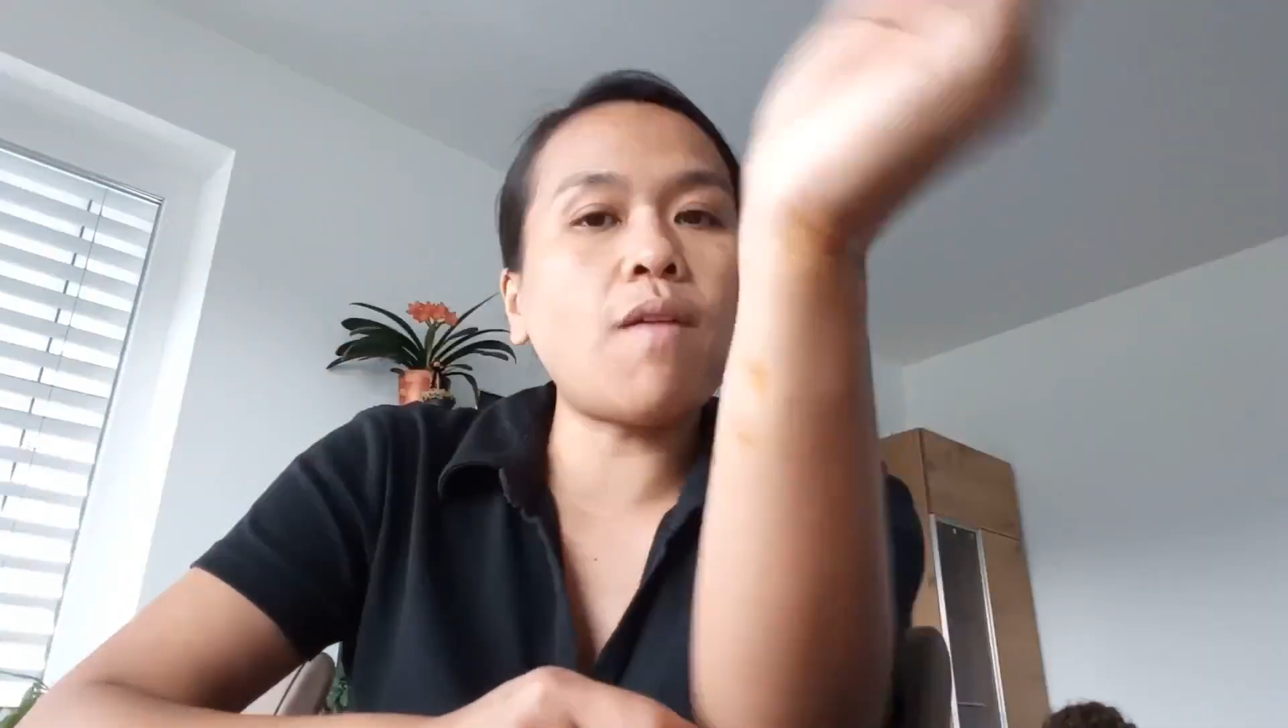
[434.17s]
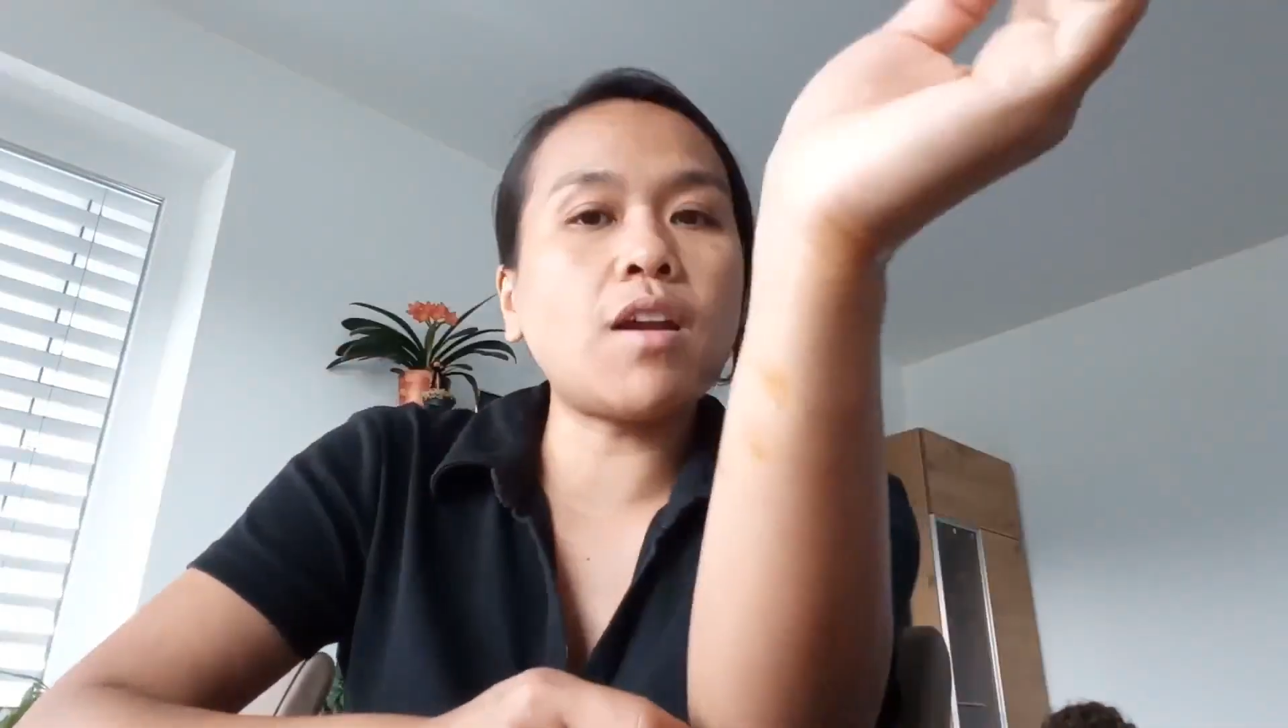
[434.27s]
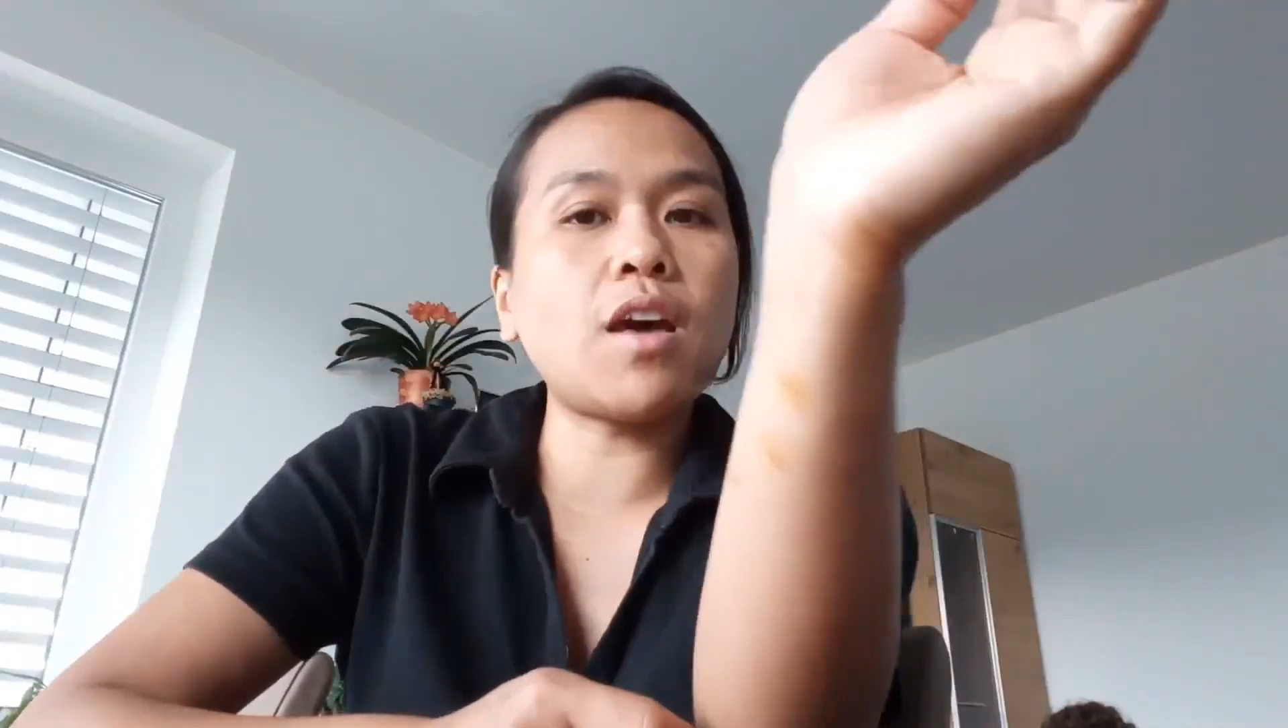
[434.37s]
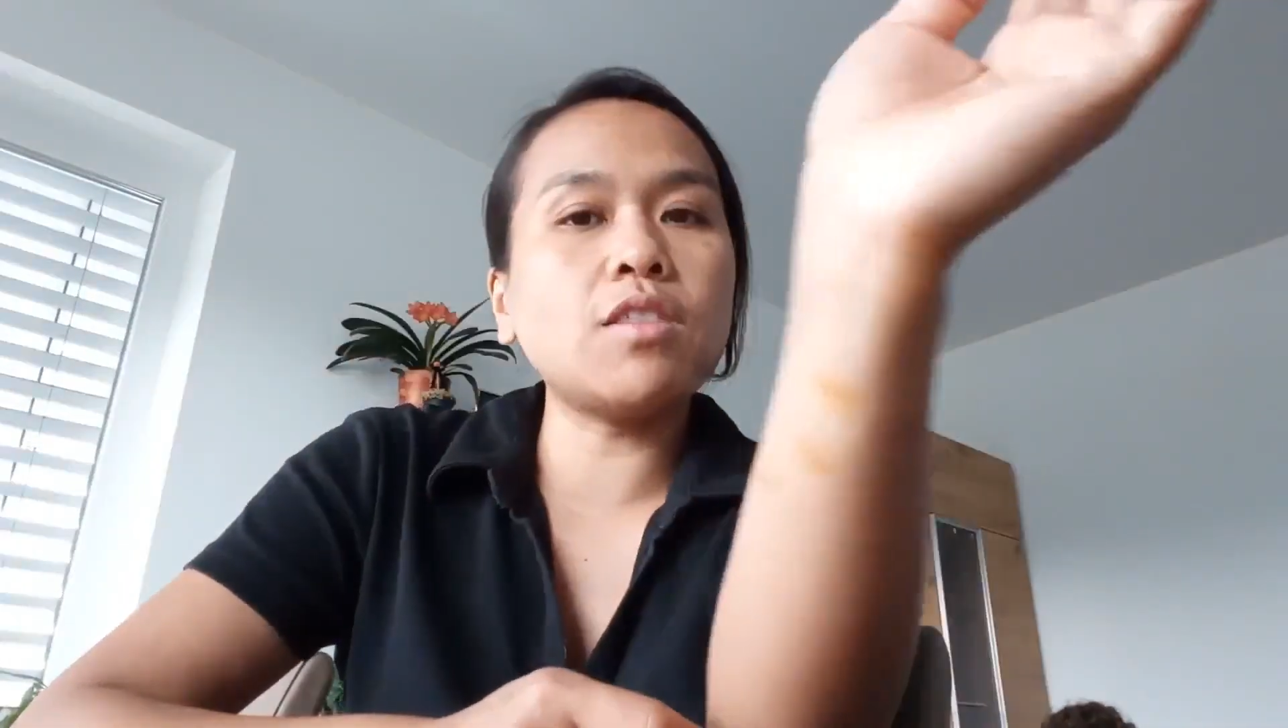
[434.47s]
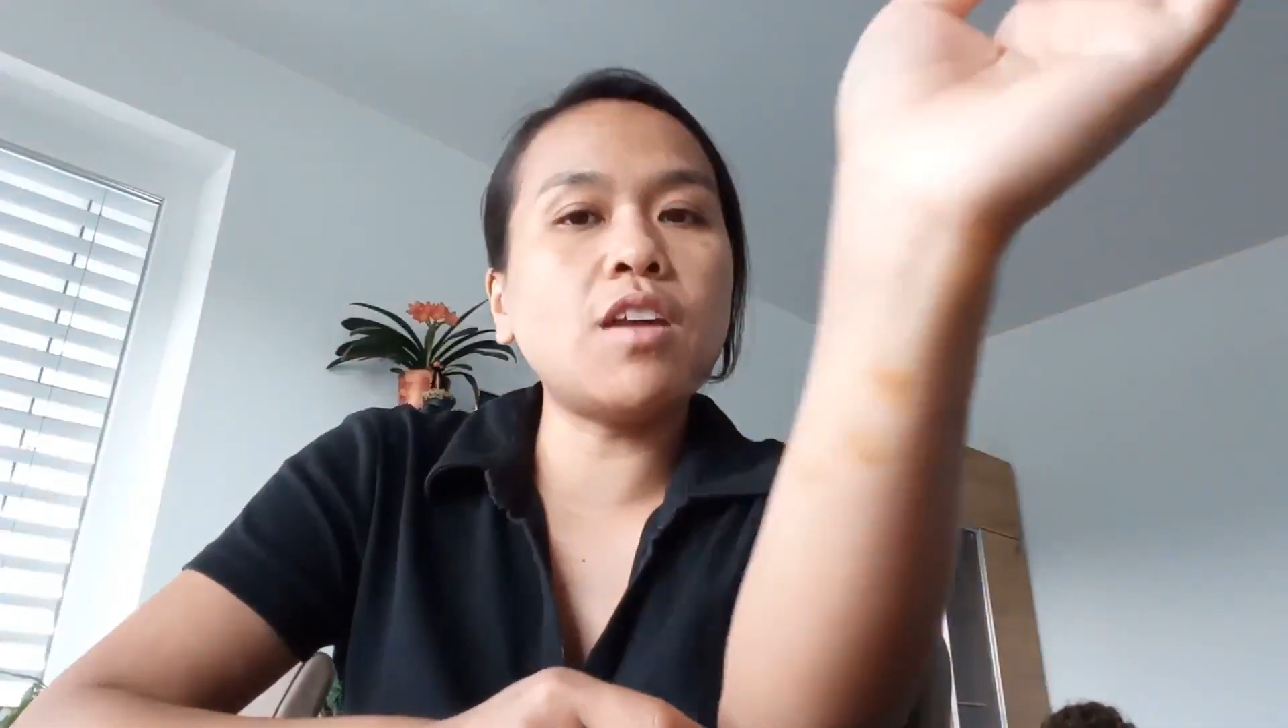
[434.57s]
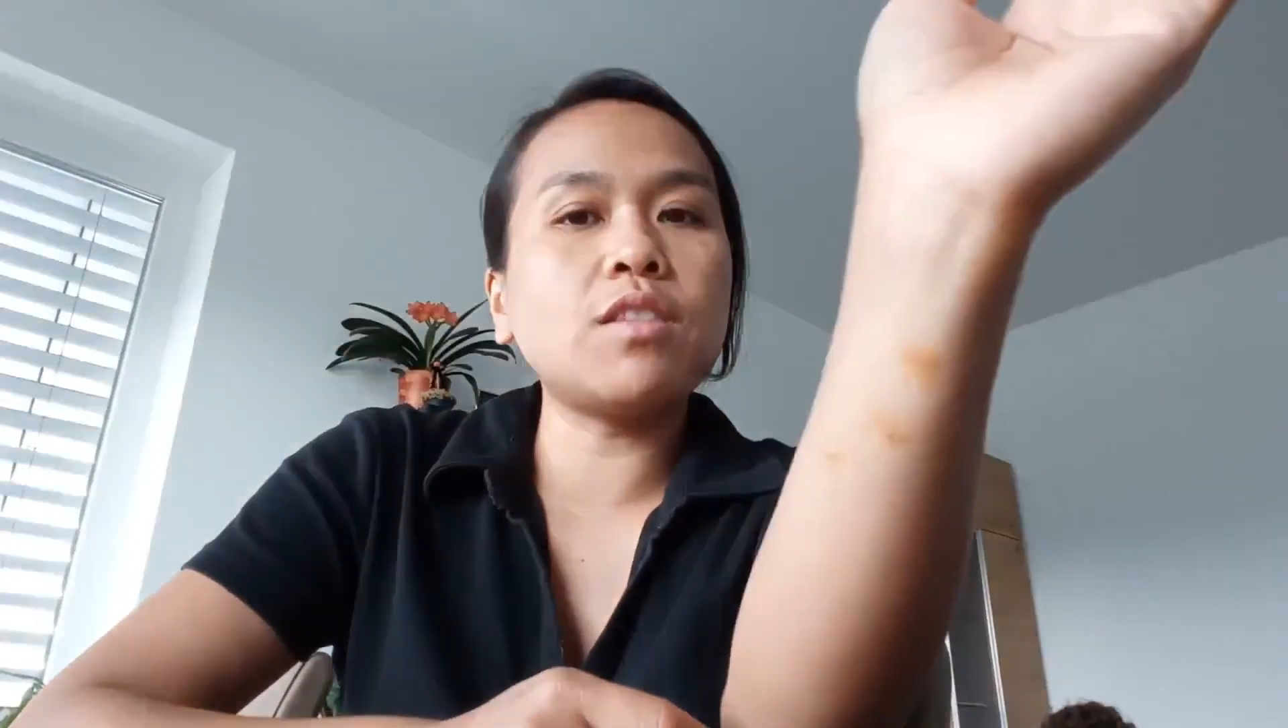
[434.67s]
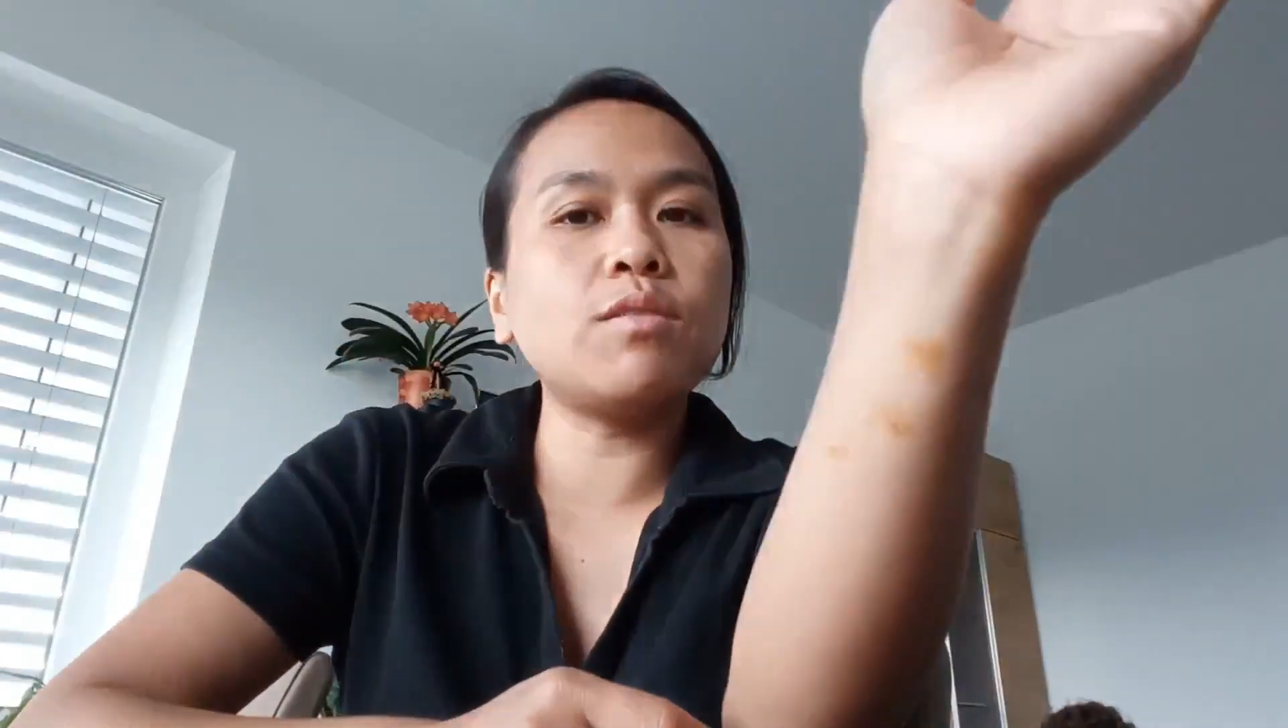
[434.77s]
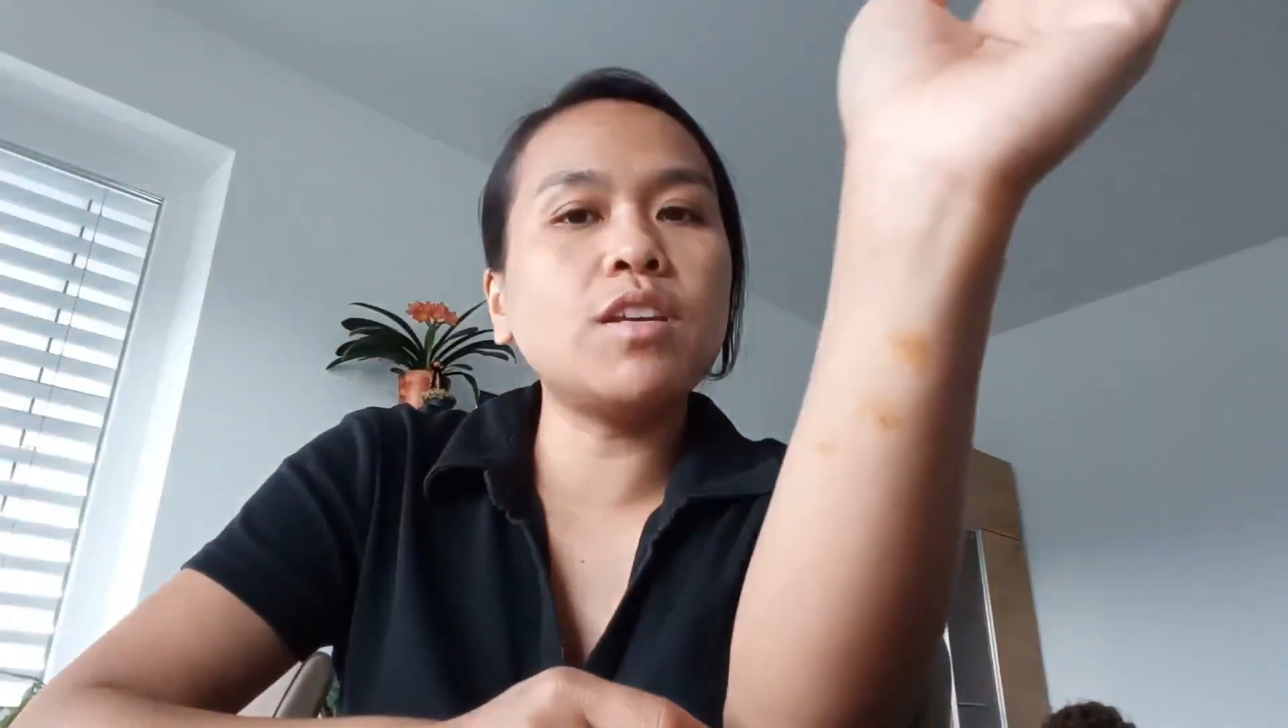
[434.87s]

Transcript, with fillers: warnanya tuh